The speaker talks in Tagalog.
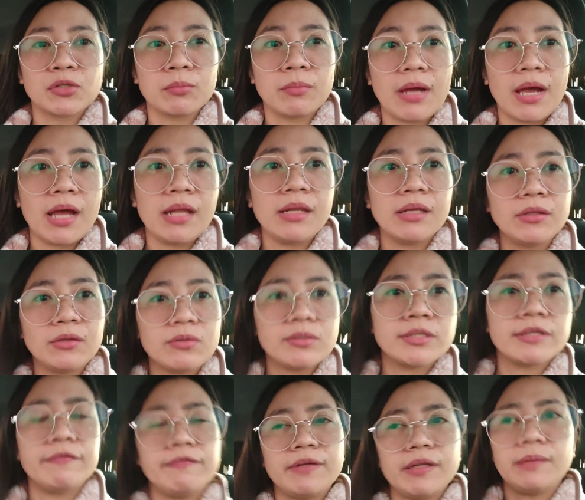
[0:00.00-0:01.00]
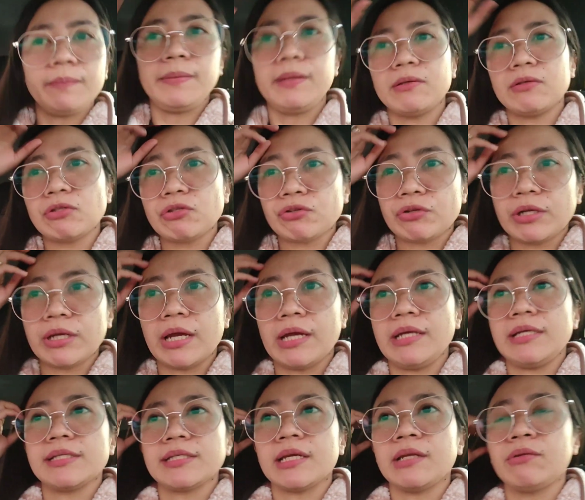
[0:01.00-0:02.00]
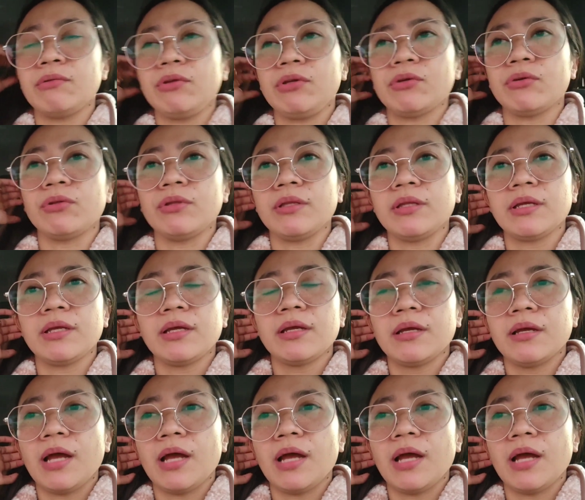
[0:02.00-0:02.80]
medyo mahal lang doon sa Filipino store guys. Ano yun?